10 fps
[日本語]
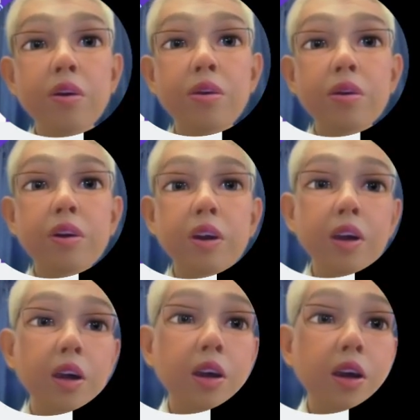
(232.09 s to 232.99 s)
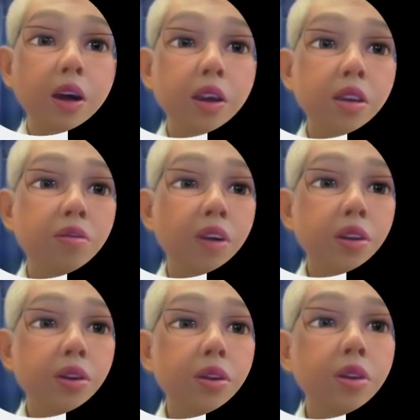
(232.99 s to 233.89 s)
こう書きま
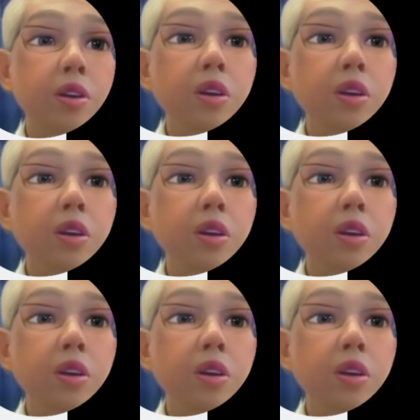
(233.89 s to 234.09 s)
す。